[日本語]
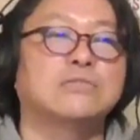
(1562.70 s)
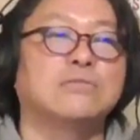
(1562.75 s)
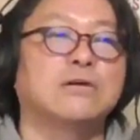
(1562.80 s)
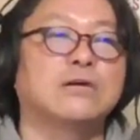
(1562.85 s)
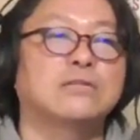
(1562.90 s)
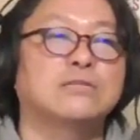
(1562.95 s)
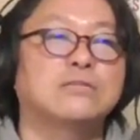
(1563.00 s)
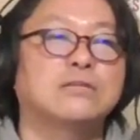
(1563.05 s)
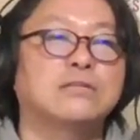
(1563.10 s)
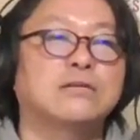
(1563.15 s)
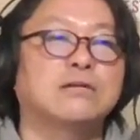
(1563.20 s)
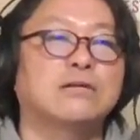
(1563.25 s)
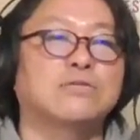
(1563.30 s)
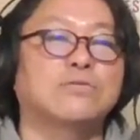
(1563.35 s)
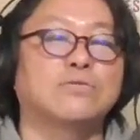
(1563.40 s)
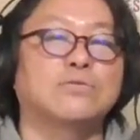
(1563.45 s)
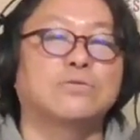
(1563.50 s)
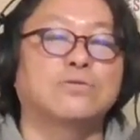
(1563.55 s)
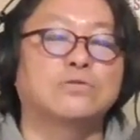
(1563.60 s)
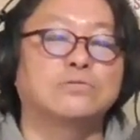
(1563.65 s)
はあって、だから
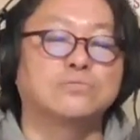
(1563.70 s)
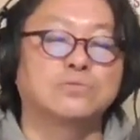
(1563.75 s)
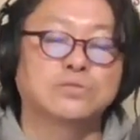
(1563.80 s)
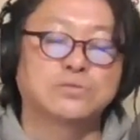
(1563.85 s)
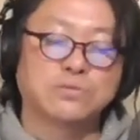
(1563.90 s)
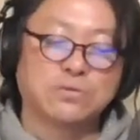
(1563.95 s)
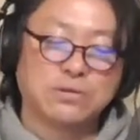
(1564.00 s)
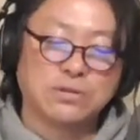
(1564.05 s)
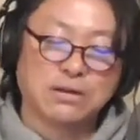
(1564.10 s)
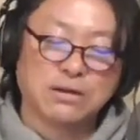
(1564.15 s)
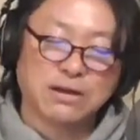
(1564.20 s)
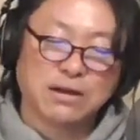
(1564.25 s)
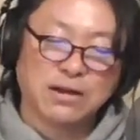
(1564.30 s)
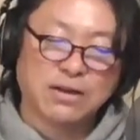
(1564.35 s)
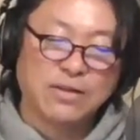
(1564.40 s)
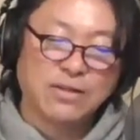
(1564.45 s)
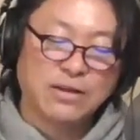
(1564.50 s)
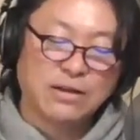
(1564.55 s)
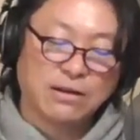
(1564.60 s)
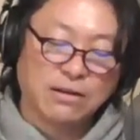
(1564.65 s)
この曲もすごいなん
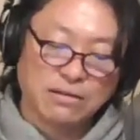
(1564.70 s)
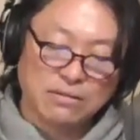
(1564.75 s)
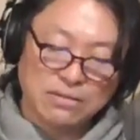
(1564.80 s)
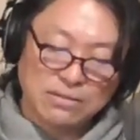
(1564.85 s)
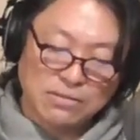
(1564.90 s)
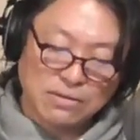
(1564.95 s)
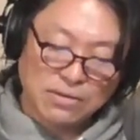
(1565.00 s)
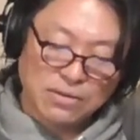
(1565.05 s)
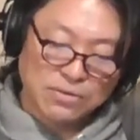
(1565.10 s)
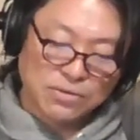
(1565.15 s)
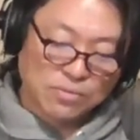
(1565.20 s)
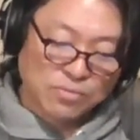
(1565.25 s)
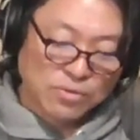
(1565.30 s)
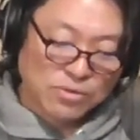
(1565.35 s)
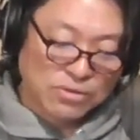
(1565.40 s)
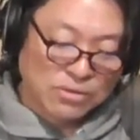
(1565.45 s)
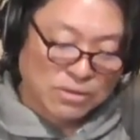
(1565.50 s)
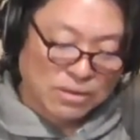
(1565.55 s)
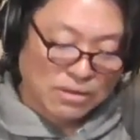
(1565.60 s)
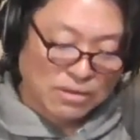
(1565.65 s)
か、あいいなと
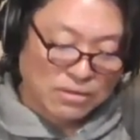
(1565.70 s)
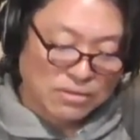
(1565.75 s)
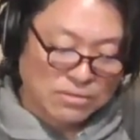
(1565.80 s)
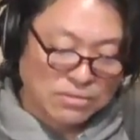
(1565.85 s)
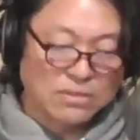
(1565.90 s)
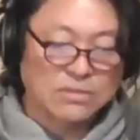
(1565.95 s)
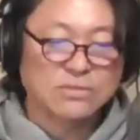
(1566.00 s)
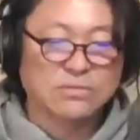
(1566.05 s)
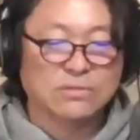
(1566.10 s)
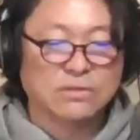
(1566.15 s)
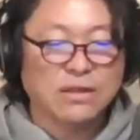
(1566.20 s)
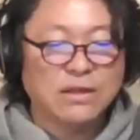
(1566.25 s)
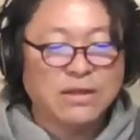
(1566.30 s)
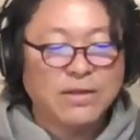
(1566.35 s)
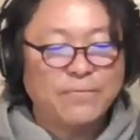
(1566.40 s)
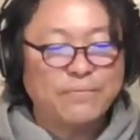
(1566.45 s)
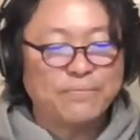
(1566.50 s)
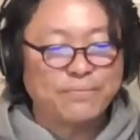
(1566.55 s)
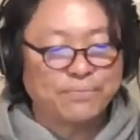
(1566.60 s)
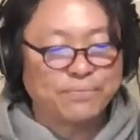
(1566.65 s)
思ってんですよ
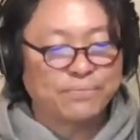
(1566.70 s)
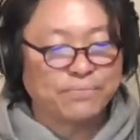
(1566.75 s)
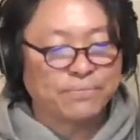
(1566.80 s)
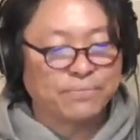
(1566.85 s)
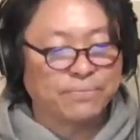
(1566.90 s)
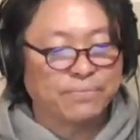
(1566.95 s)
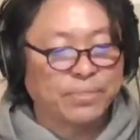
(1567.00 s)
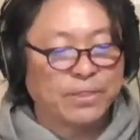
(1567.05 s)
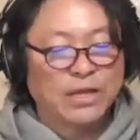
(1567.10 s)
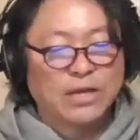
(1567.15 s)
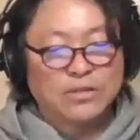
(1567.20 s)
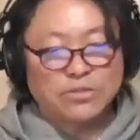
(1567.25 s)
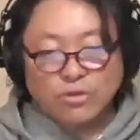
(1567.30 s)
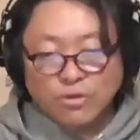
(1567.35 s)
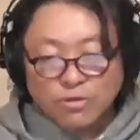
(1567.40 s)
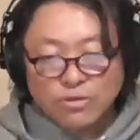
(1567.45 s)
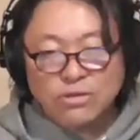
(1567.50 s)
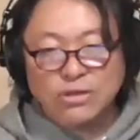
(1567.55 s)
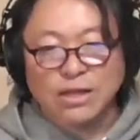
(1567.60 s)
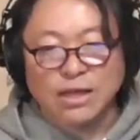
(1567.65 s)
ね。うん。
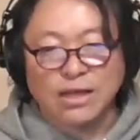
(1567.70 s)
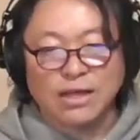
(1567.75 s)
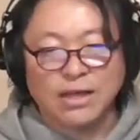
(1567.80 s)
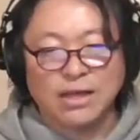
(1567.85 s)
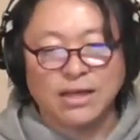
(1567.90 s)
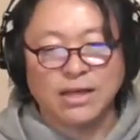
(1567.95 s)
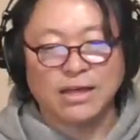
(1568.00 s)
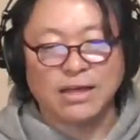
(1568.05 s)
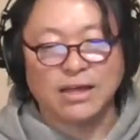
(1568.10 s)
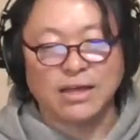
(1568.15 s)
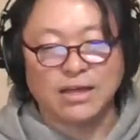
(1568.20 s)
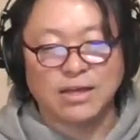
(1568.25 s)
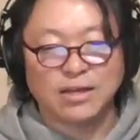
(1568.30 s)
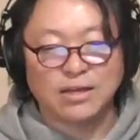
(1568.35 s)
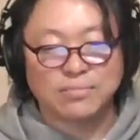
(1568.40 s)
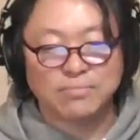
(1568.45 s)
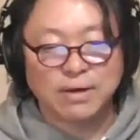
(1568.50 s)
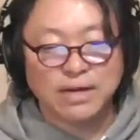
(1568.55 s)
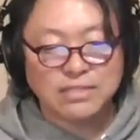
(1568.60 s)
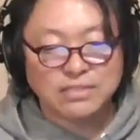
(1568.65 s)
ということで、
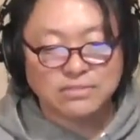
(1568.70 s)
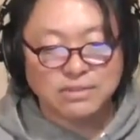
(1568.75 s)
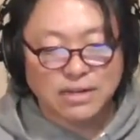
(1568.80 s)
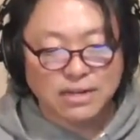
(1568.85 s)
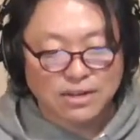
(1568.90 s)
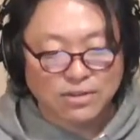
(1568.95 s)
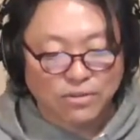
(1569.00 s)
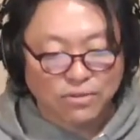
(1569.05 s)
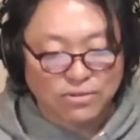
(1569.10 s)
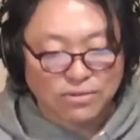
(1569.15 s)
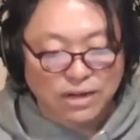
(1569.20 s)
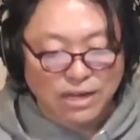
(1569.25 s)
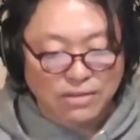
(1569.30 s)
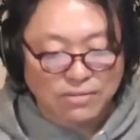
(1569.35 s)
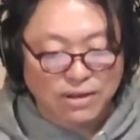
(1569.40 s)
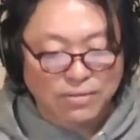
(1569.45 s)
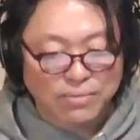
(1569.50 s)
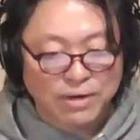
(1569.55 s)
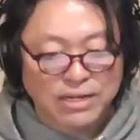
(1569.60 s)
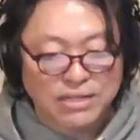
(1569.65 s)
えー、まずは今
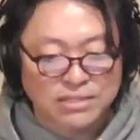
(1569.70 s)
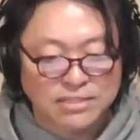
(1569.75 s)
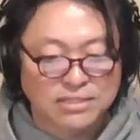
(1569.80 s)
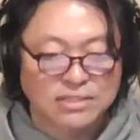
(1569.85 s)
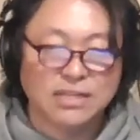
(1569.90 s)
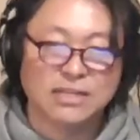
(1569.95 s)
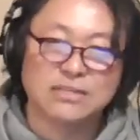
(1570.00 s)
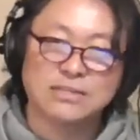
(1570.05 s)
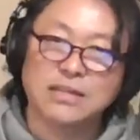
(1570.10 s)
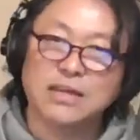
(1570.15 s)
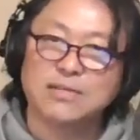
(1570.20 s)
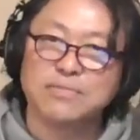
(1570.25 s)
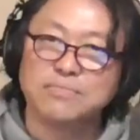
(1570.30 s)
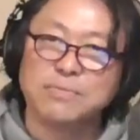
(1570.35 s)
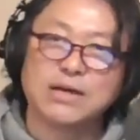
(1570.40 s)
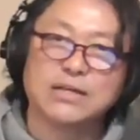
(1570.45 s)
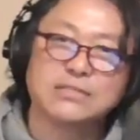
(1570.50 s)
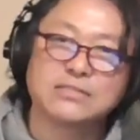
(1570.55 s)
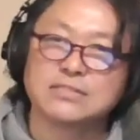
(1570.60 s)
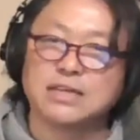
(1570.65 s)
回は、まあ、じゃ、ね、
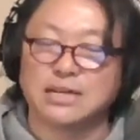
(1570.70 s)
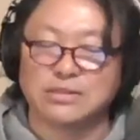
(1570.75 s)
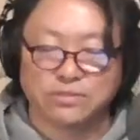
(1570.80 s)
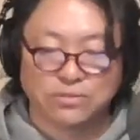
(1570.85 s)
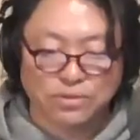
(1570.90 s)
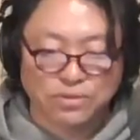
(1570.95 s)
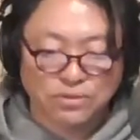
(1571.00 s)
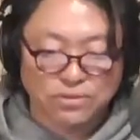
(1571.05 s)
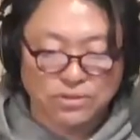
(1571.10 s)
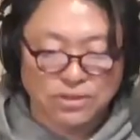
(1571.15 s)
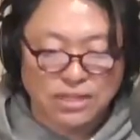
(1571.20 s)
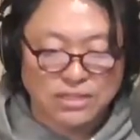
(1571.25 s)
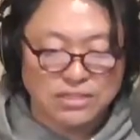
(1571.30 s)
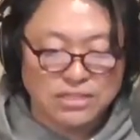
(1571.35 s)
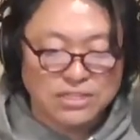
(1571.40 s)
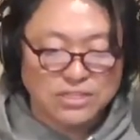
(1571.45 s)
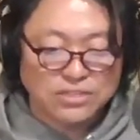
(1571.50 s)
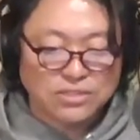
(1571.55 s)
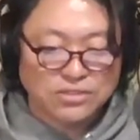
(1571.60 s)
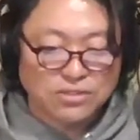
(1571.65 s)
まあ、スタートということで、
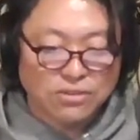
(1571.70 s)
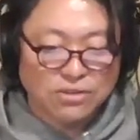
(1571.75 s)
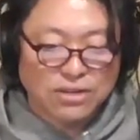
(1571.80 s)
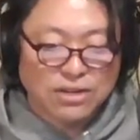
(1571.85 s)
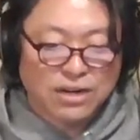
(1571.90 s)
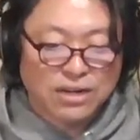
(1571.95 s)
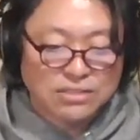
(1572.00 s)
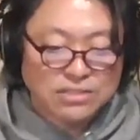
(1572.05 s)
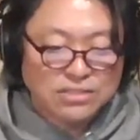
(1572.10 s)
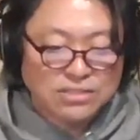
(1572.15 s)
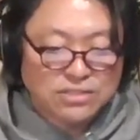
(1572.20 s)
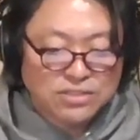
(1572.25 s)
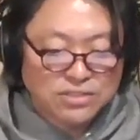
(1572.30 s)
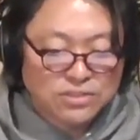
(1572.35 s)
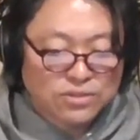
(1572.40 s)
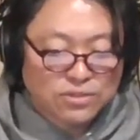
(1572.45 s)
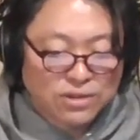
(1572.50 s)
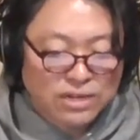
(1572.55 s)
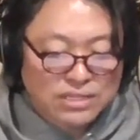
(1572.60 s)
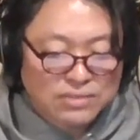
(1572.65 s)
25位から21を
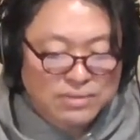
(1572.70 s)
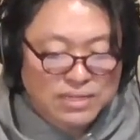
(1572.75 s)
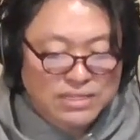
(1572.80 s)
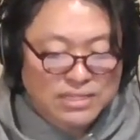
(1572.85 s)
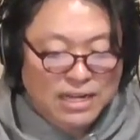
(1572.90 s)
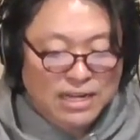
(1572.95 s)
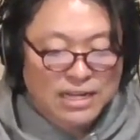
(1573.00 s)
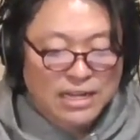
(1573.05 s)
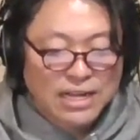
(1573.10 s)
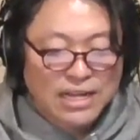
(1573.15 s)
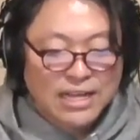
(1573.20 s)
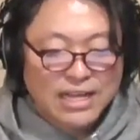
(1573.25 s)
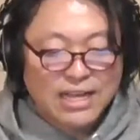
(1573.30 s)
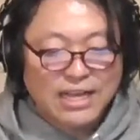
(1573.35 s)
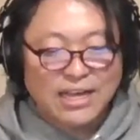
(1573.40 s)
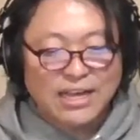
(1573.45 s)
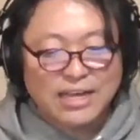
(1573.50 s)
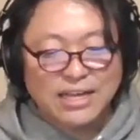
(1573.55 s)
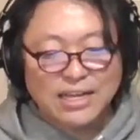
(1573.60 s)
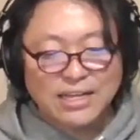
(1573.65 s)
紹介しました。
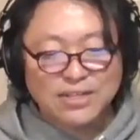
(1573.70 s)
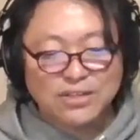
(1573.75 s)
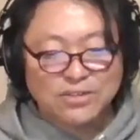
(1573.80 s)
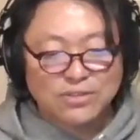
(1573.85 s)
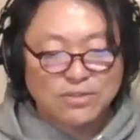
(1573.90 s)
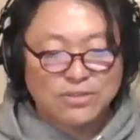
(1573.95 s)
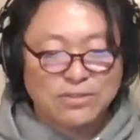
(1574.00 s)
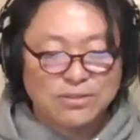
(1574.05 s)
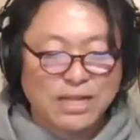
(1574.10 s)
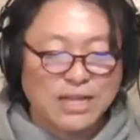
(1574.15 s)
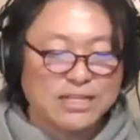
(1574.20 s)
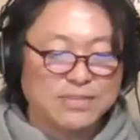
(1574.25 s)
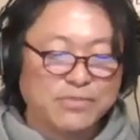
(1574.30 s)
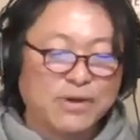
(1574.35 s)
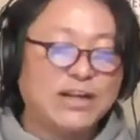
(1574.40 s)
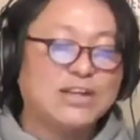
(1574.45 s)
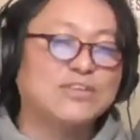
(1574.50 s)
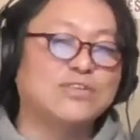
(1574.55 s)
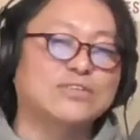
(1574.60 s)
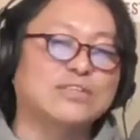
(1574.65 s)
えー、ね、
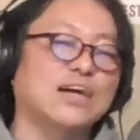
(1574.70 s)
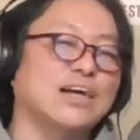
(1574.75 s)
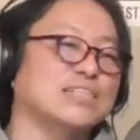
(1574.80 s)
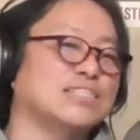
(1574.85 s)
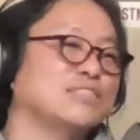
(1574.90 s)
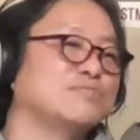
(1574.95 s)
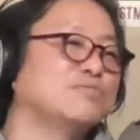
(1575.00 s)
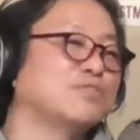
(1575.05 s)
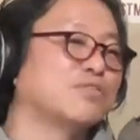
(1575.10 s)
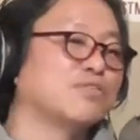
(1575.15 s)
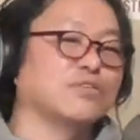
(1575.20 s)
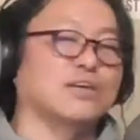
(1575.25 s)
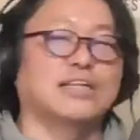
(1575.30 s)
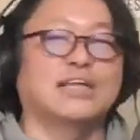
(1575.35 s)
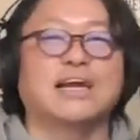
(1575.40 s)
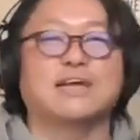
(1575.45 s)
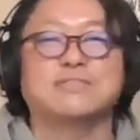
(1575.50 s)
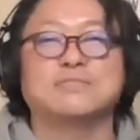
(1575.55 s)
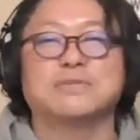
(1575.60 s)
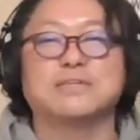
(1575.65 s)
割となんか渋い曲
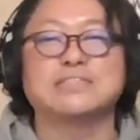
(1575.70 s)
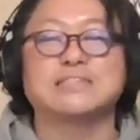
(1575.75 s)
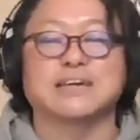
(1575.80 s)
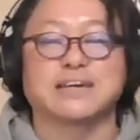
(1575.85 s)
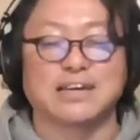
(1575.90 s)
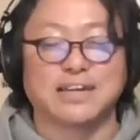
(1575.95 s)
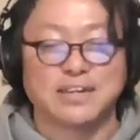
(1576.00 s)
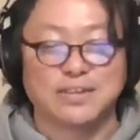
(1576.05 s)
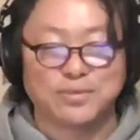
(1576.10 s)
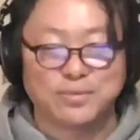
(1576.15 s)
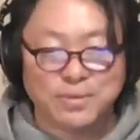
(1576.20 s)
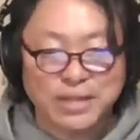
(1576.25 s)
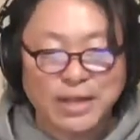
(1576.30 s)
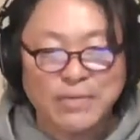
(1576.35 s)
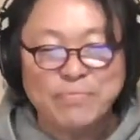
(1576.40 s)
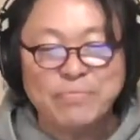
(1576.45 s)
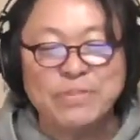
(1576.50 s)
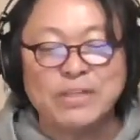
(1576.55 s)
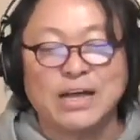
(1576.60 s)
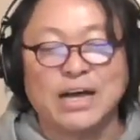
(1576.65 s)
が並びましたけれども
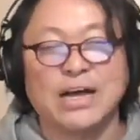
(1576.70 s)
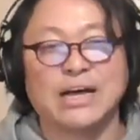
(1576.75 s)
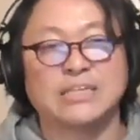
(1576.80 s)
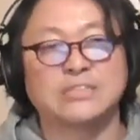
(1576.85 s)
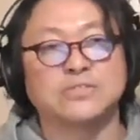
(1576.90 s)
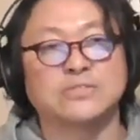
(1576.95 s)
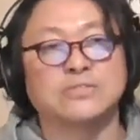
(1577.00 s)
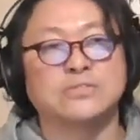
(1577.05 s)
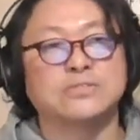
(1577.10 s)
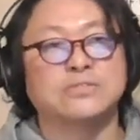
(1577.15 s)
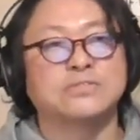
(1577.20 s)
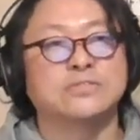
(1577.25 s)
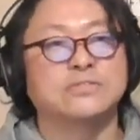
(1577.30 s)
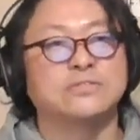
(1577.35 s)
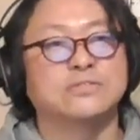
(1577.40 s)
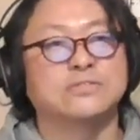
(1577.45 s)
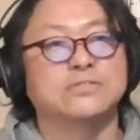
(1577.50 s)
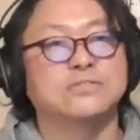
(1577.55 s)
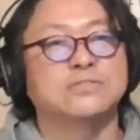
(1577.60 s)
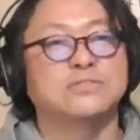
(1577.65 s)
ね、あ
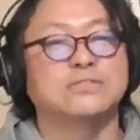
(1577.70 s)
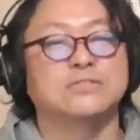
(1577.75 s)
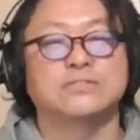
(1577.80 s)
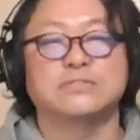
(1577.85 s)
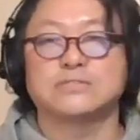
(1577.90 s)
のー、